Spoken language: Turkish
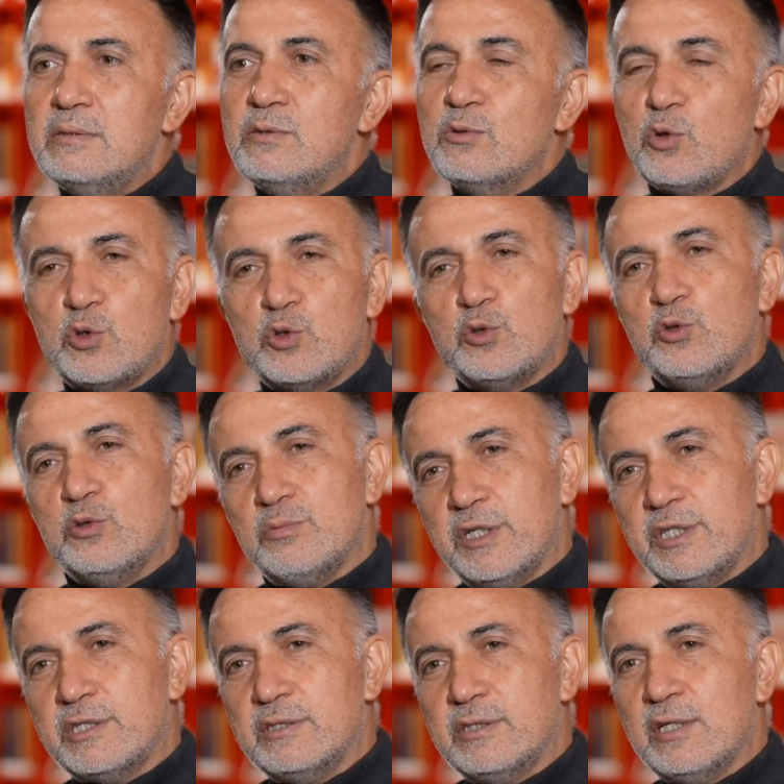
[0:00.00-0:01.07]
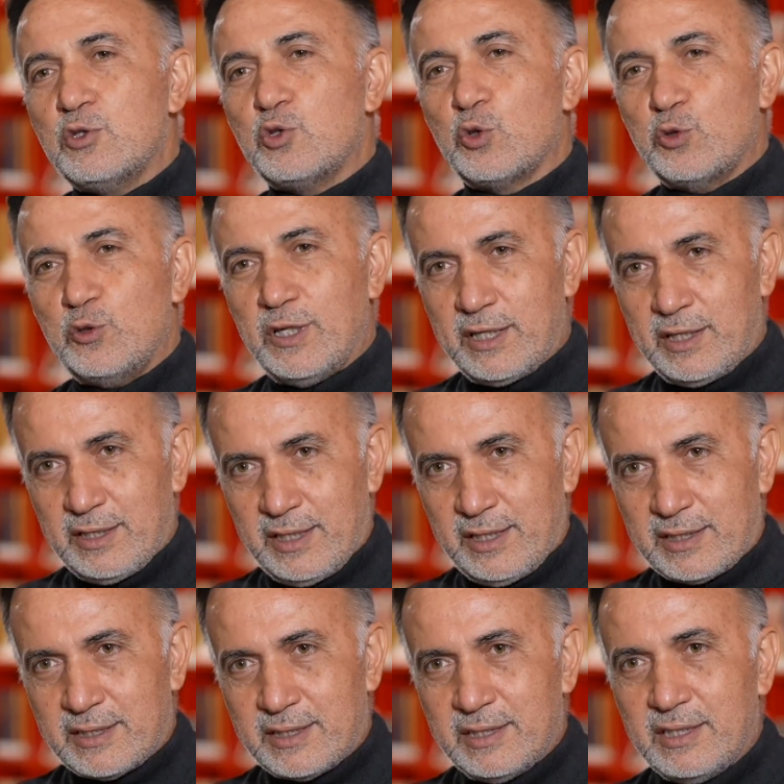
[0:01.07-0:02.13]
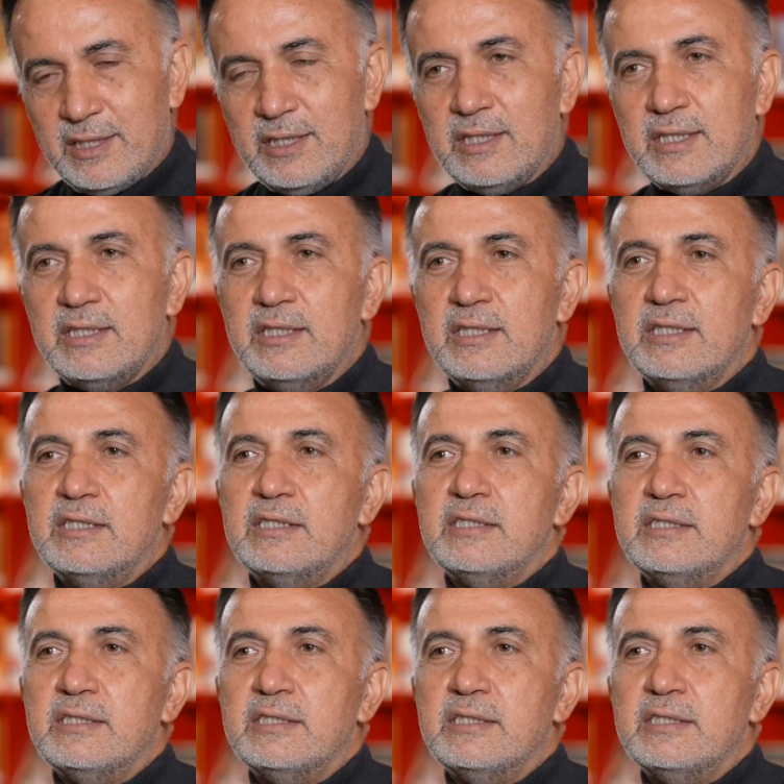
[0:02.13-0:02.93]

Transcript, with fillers: yolculuğun başından sonuna kadar e,